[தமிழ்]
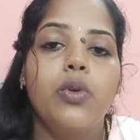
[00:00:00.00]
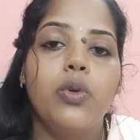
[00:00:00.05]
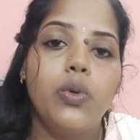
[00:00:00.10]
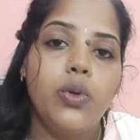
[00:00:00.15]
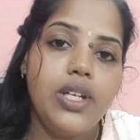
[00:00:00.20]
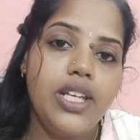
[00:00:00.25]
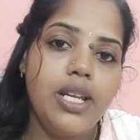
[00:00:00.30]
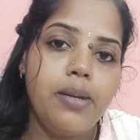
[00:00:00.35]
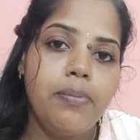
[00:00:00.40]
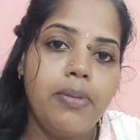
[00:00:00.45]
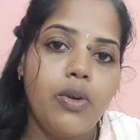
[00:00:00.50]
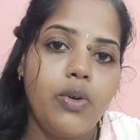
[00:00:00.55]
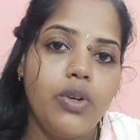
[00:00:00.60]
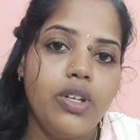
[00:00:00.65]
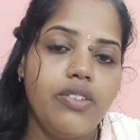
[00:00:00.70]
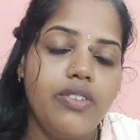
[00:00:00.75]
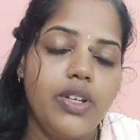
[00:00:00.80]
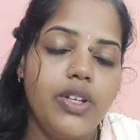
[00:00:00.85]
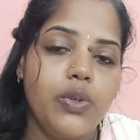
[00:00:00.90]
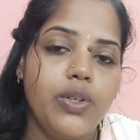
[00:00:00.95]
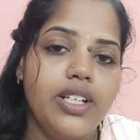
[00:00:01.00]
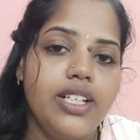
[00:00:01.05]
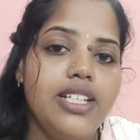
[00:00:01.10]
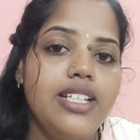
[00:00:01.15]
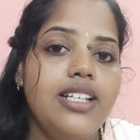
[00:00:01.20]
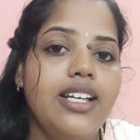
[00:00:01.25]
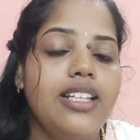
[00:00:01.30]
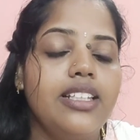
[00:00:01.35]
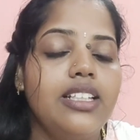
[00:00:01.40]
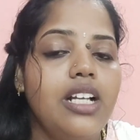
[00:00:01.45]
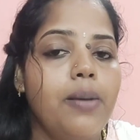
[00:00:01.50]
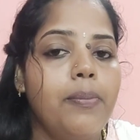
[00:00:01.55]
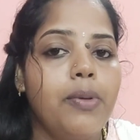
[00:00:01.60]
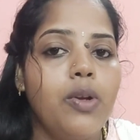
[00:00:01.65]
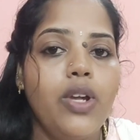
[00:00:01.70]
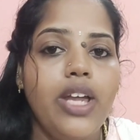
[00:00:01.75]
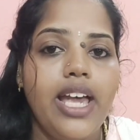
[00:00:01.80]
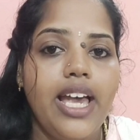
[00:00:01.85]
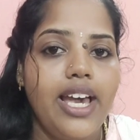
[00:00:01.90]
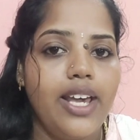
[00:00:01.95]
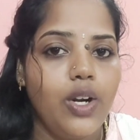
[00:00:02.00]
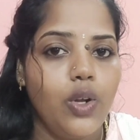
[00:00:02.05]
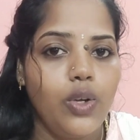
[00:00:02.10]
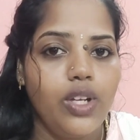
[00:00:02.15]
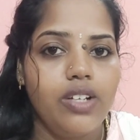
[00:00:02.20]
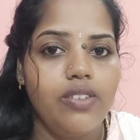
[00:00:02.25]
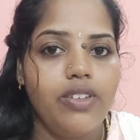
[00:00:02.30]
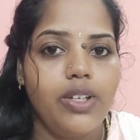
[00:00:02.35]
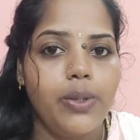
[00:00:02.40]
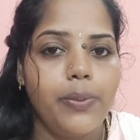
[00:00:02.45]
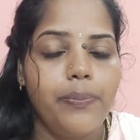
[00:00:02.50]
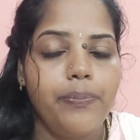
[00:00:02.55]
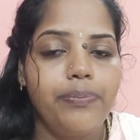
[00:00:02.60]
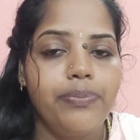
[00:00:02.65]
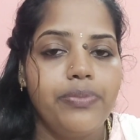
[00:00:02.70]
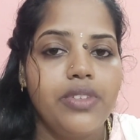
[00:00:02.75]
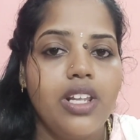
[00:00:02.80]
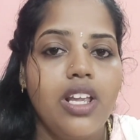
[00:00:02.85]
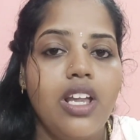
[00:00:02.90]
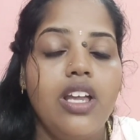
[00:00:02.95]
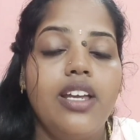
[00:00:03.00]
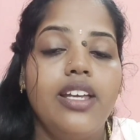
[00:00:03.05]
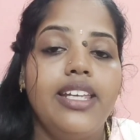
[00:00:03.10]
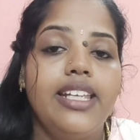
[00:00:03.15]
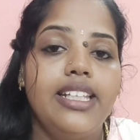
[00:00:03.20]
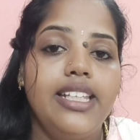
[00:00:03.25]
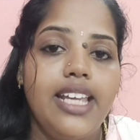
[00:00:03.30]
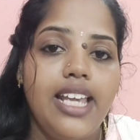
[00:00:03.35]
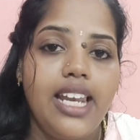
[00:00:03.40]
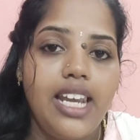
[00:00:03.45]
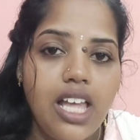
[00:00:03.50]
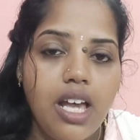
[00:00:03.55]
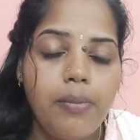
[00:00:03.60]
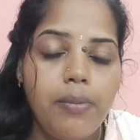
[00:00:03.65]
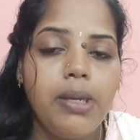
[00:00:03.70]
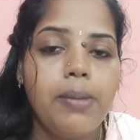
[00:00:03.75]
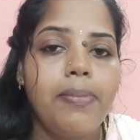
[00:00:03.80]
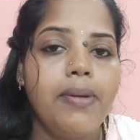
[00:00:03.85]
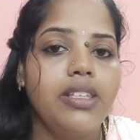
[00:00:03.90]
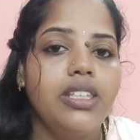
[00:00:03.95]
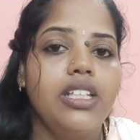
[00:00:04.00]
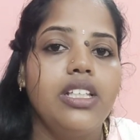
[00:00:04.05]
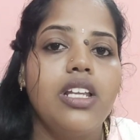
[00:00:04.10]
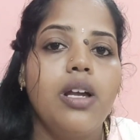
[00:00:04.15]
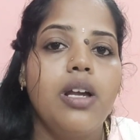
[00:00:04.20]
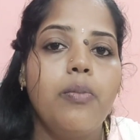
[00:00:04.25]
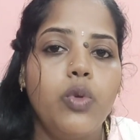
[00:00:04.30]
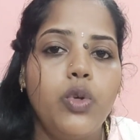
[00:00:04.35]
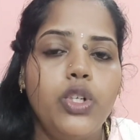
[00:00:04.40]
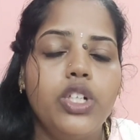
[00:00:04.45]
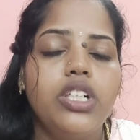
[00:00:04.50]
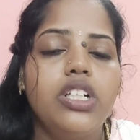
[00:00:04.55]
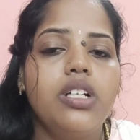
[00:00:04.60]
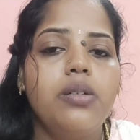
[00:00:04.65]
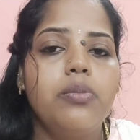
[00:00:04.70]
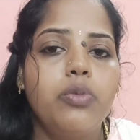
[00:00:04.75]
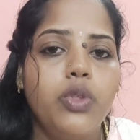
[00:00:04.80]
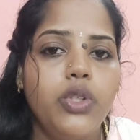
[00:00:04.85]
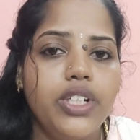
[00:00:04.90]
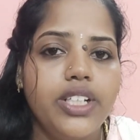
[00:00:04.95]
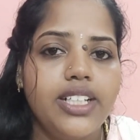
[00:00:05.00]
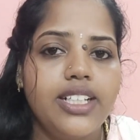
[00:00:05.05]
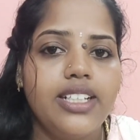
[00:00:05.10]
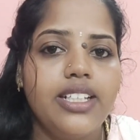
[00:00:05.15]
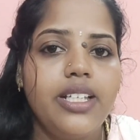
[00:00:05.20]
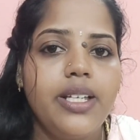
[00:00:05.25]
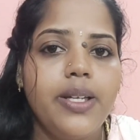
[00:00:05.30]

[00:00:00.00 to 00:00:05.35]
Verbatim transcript: குளியல் பவுடர் வருங்க அதுக்கப்புறம் ஹேர் ஆயில் வரும் இது எல்லாமே பார்த்தீங்கன்னா முழுக்க முழுக்க